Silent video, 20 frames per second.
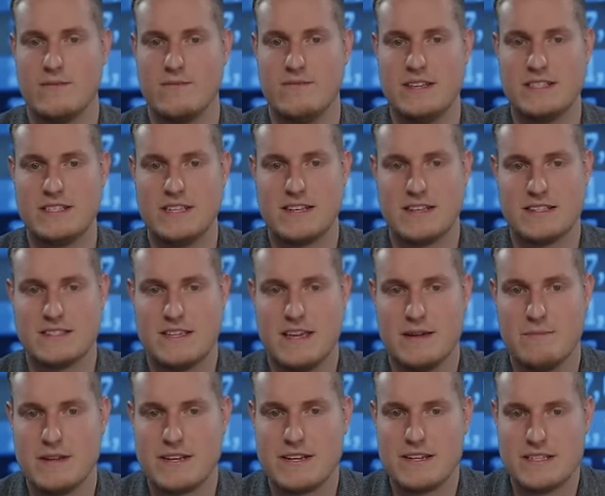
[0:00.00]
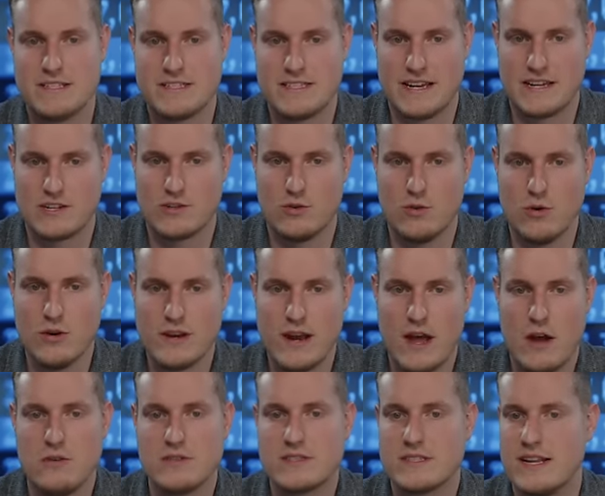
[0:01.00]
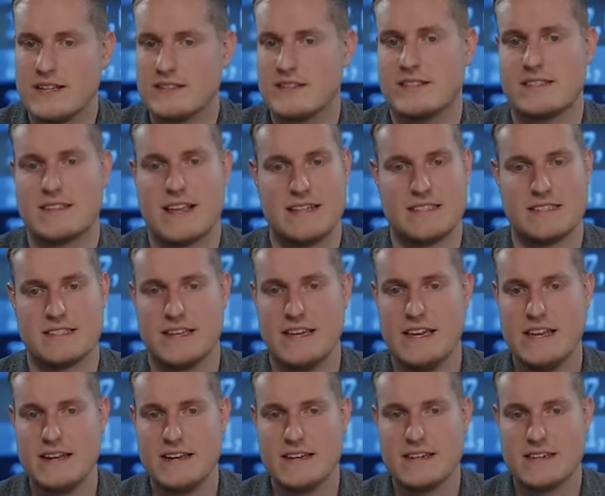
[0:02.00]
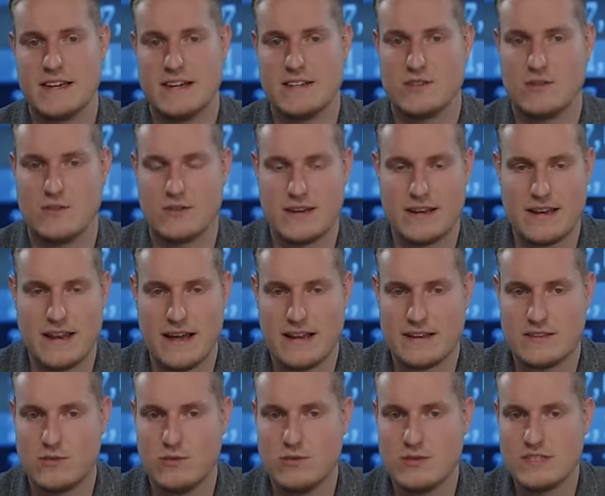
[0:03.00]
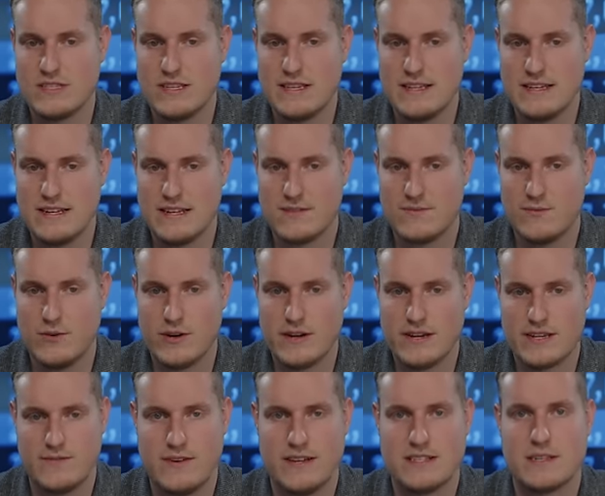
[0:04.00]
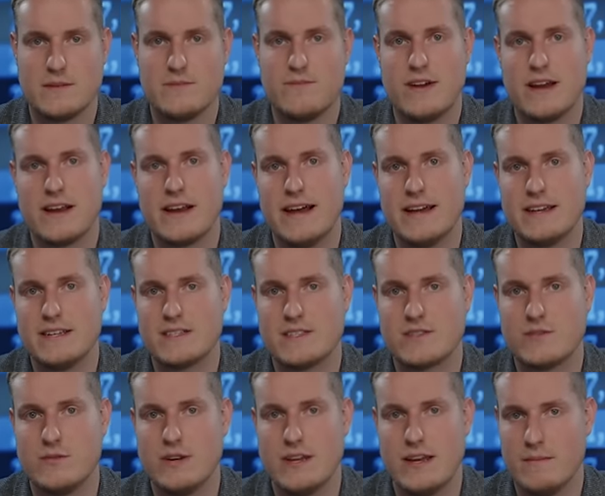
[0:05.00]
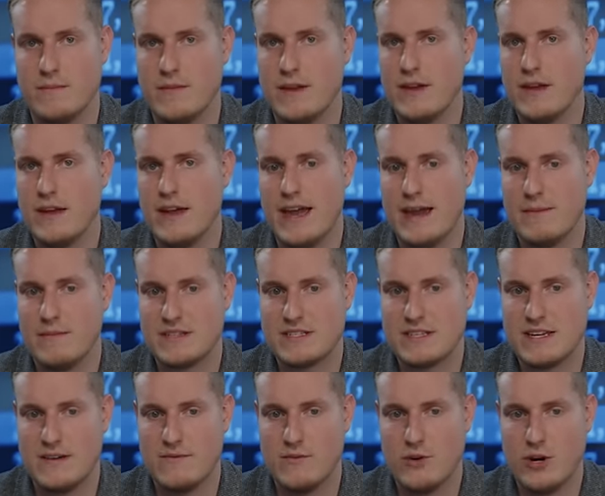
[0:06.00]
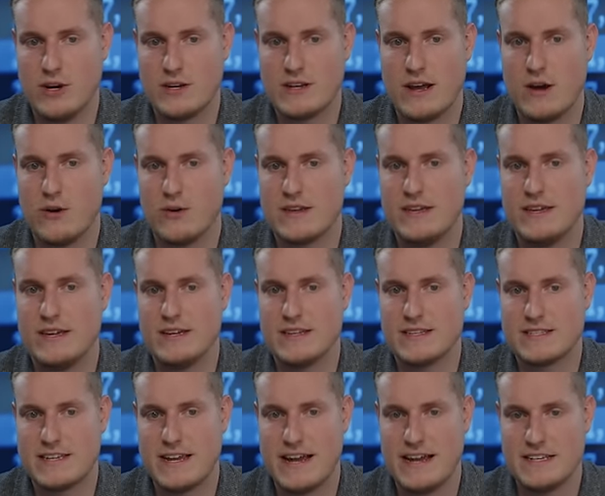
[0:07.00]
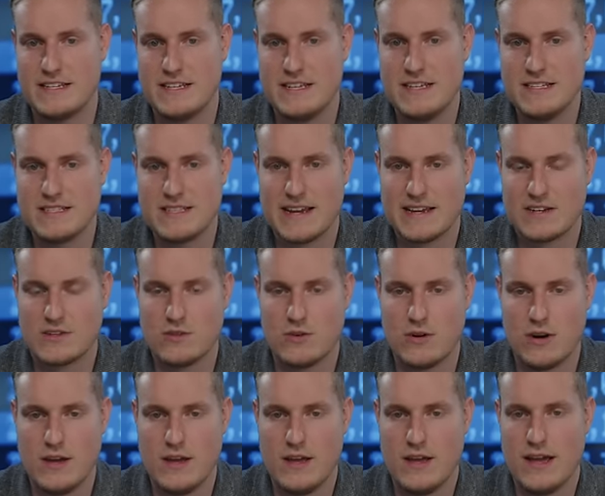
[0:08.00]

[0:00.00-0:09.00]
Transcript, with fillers: Wie sieht das hier mit den Sektoren aus? Das ist ganz ähnlich. Also da tut sich nicht wirklich was im Vergleich zu dem MSCI World. Auch hier ist der IT-Sektor